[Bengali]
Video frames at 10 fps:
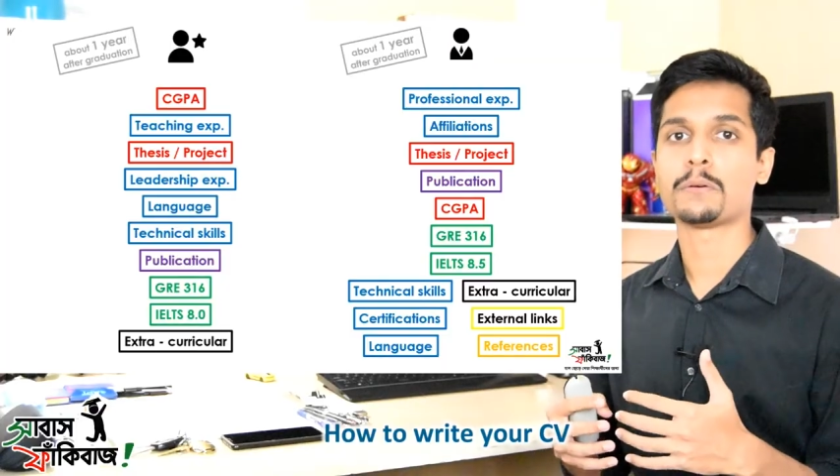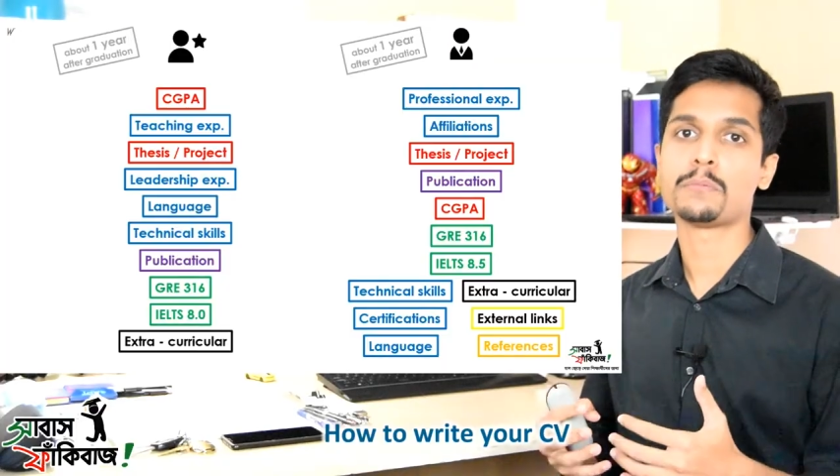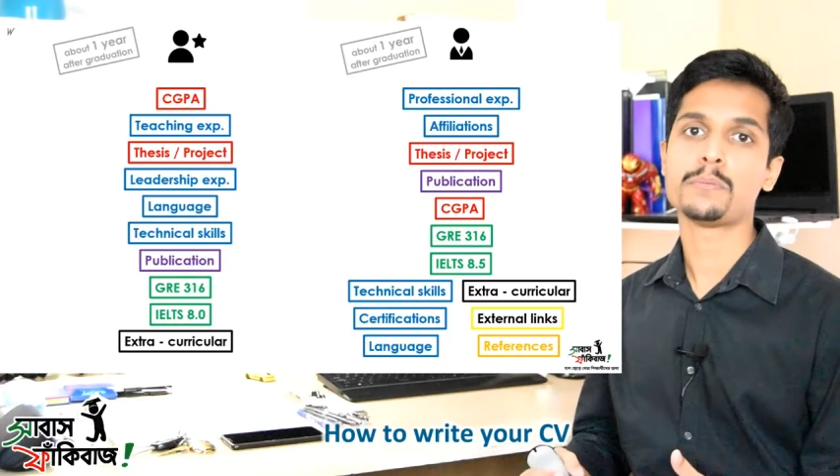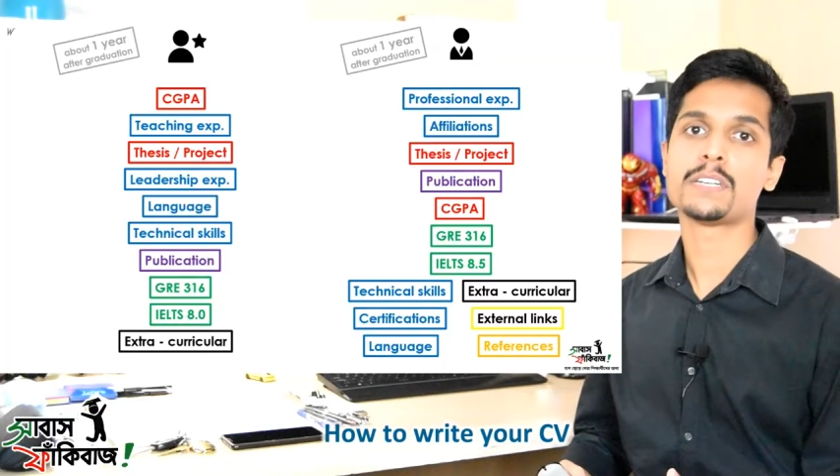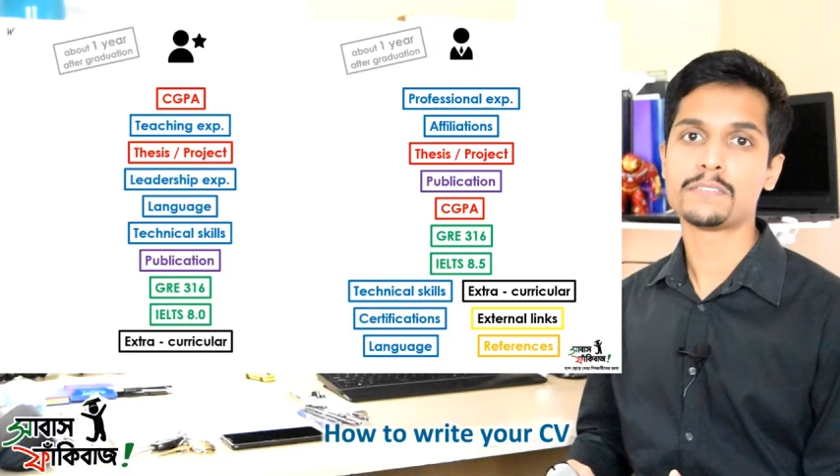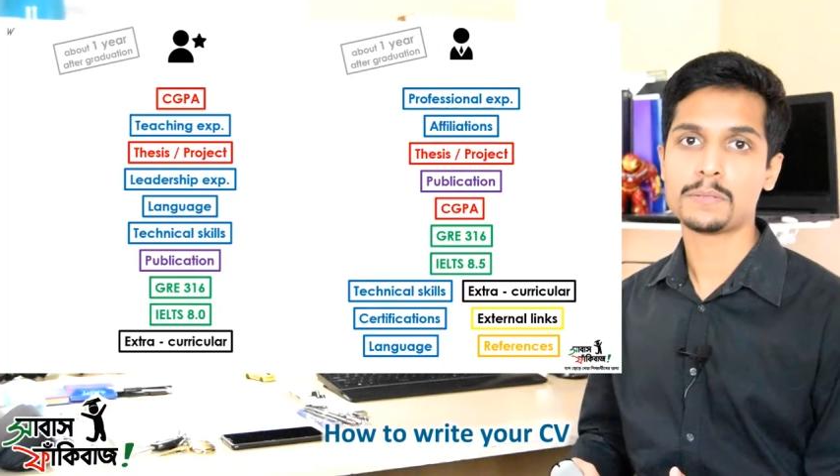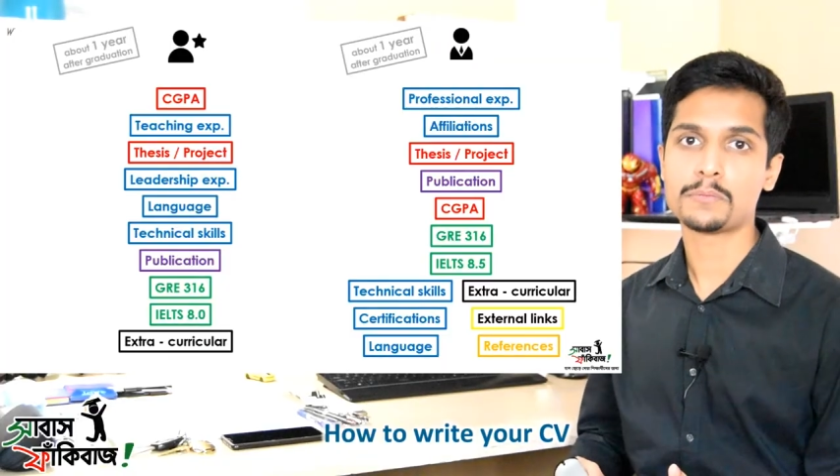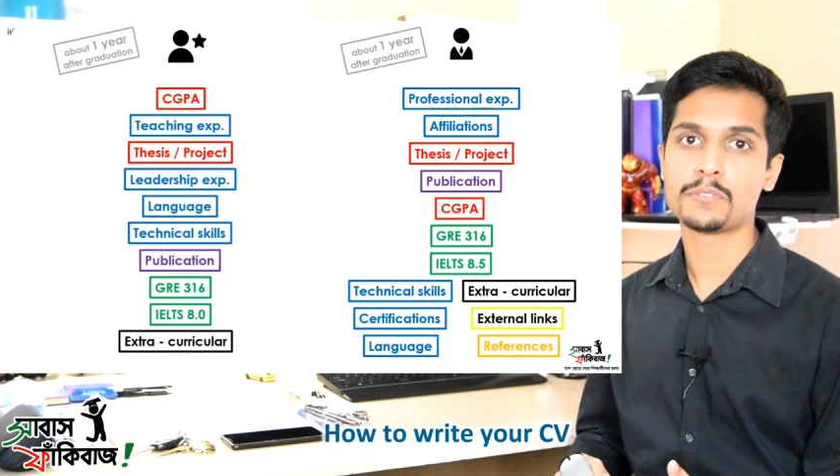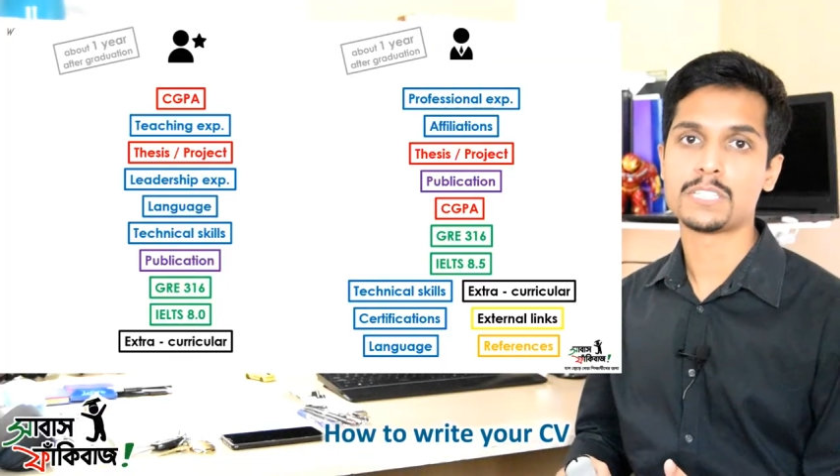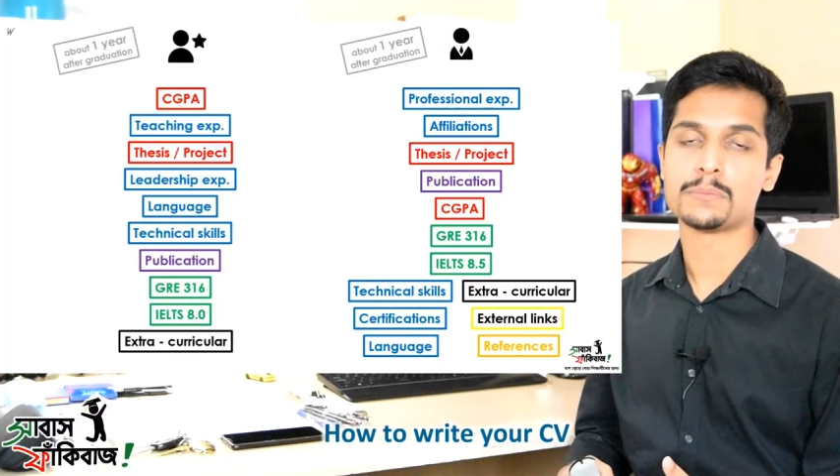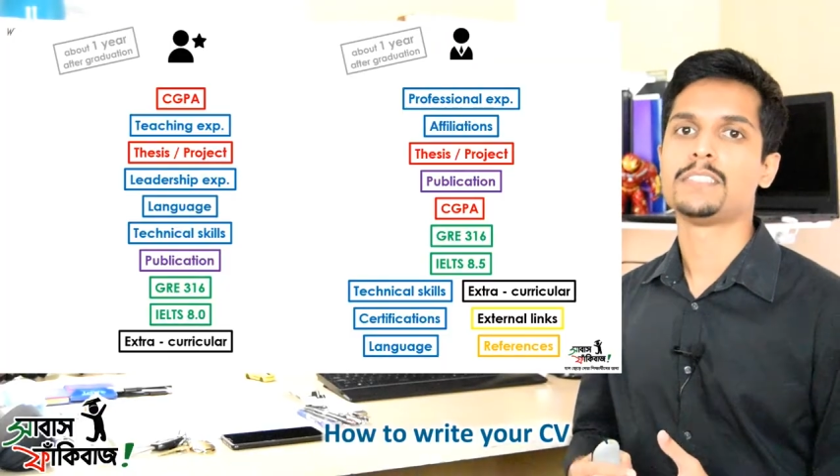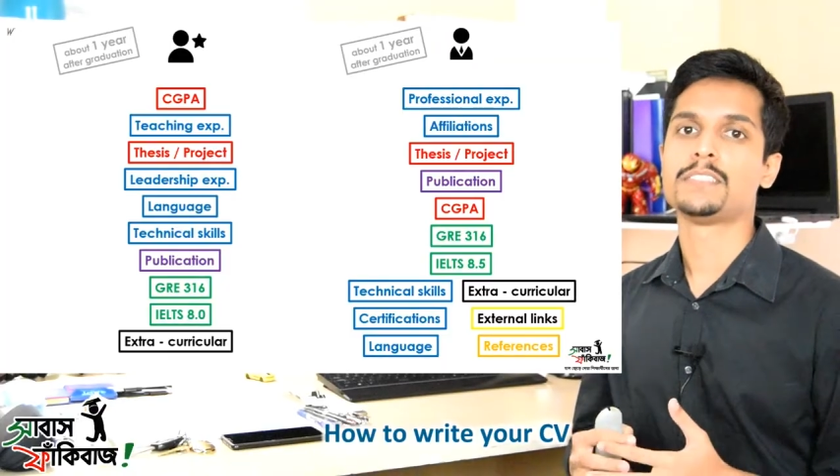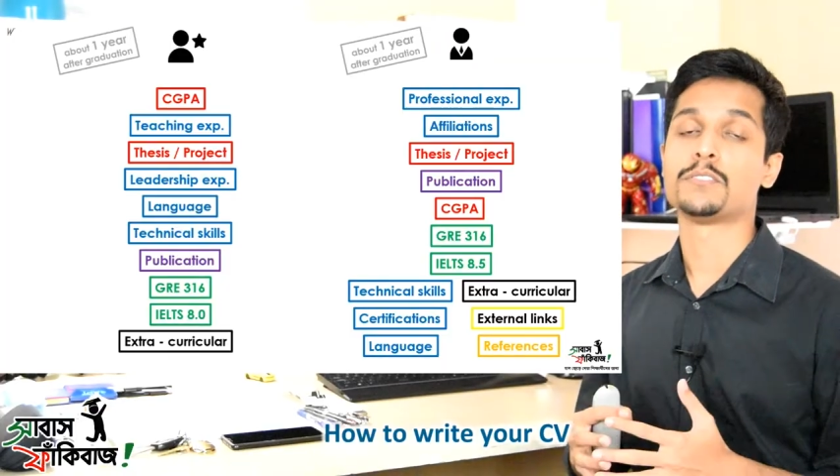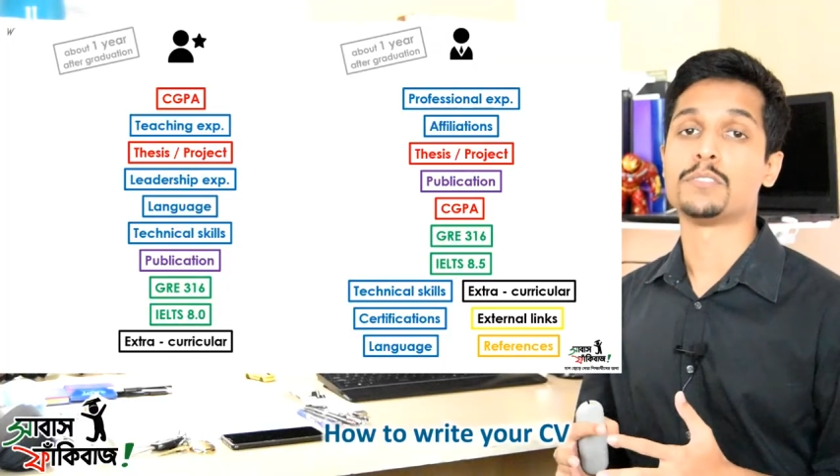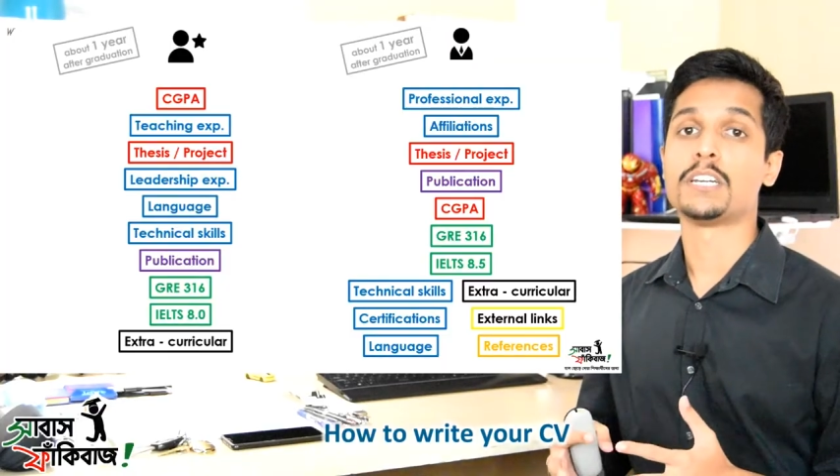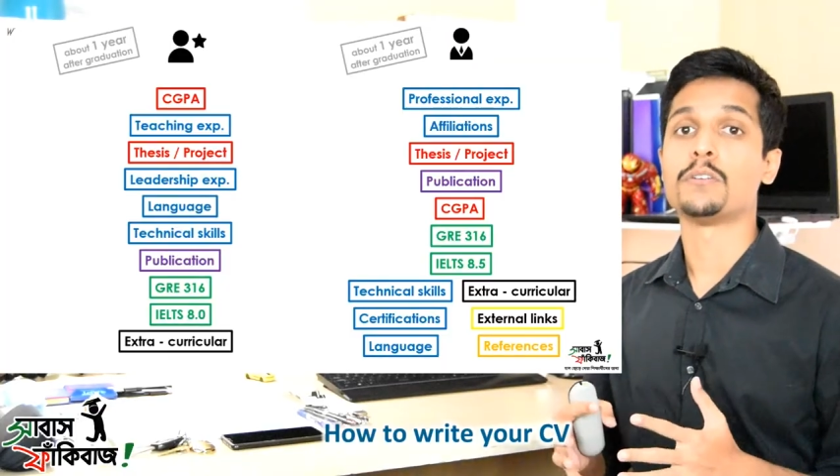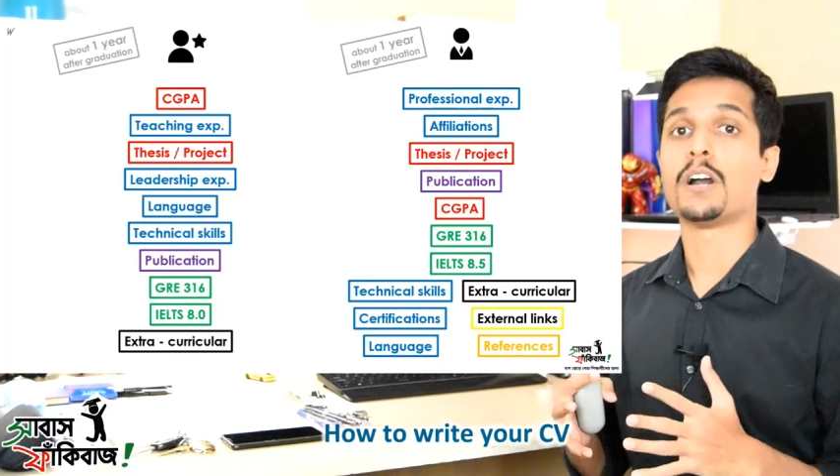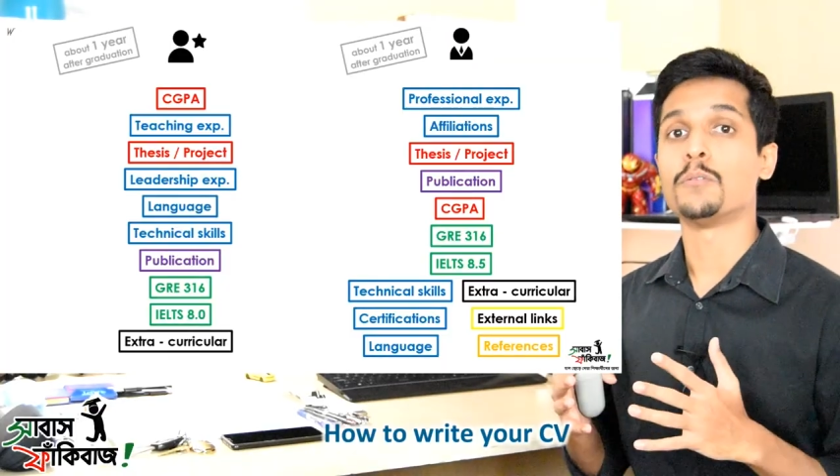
এমনভাবে ডেভেলপ করেছিলাম সো দ্যাট